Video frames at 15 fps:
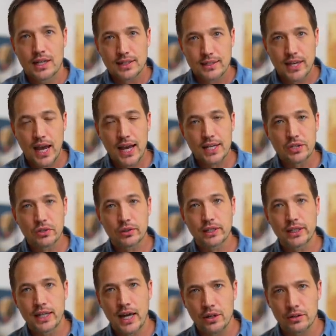最初
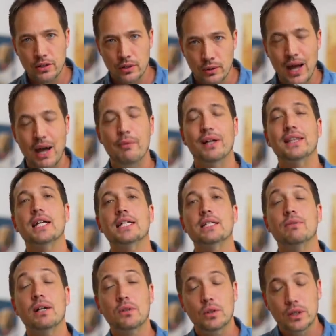にやるのは、
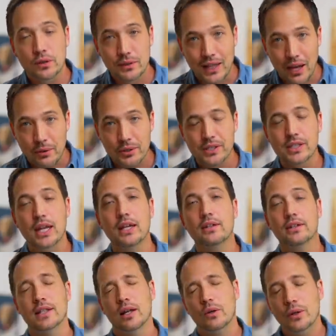私はこれを倒してい
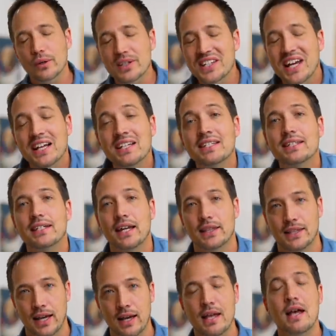くんだ。これはチャンスな
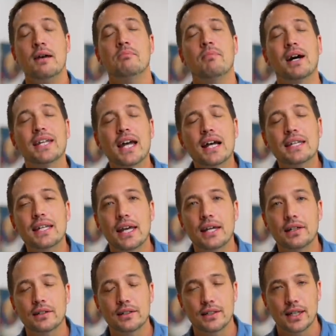んだ。学んで
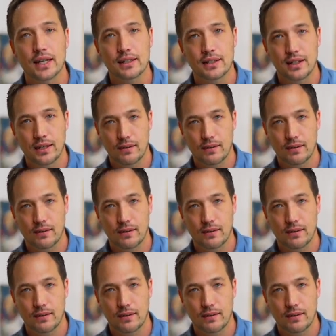いくんだって。